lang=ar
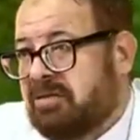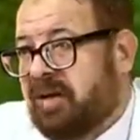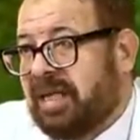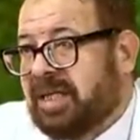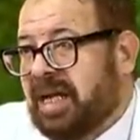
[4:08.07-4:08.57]

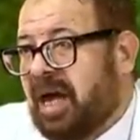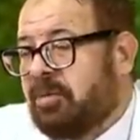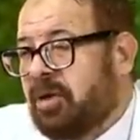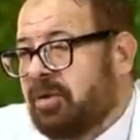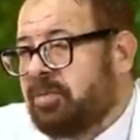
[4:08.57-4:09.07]
فعندنا
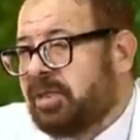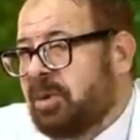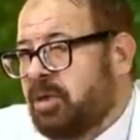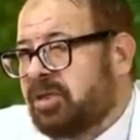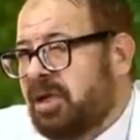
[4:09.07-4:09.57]
امراض
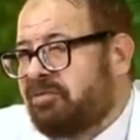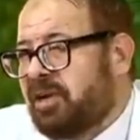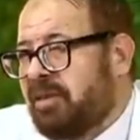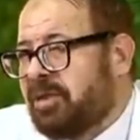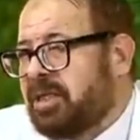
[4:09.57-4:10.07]
بيسموها سيلف
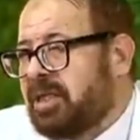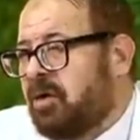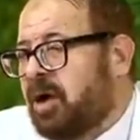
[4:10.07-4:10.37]
ليميتد او